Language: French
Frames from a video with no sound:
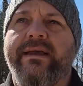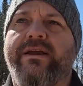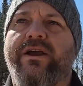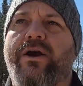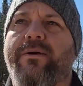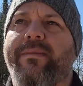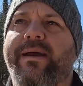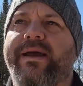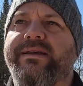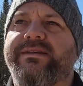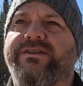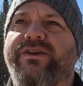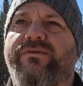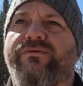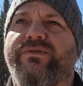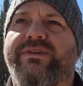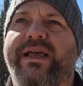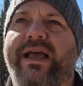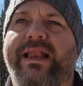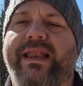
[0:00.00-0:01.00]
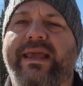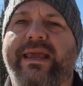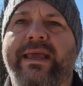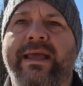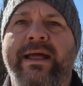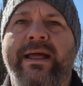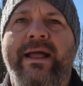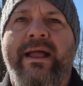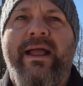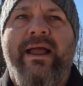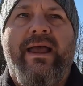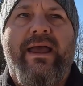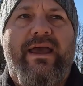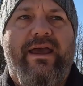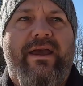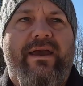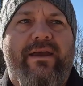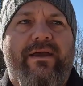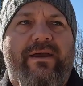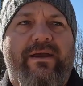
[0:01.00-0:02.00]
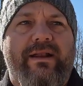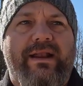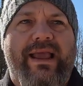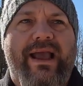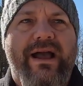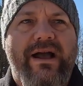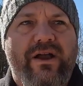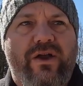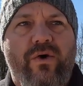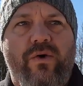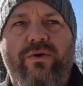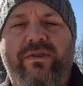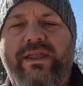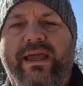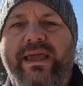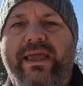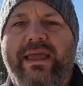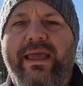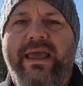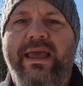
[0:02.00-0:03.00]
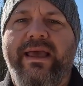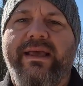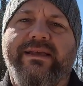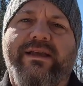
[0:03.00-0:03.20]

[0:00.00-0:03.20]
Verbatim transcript: Comment est-ce que vous allez euh, les rencontrer?